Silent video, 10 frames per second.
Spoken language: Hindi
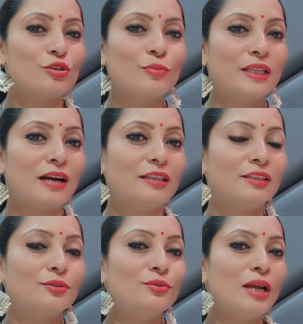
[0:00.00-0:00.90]
चलो बता
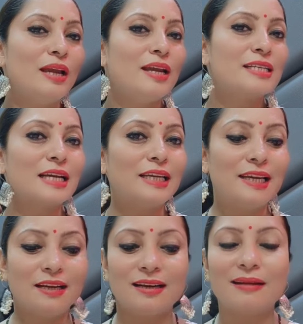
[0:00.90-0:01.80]
देती हूँ इसका
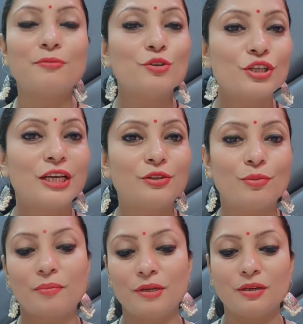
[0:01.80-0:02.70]
लिंक अगर आपको चाहिए तो
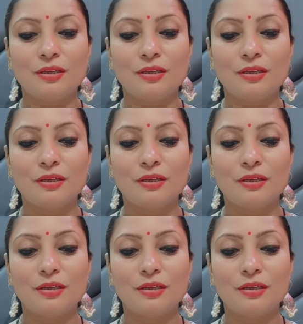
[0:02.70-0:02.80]
मैं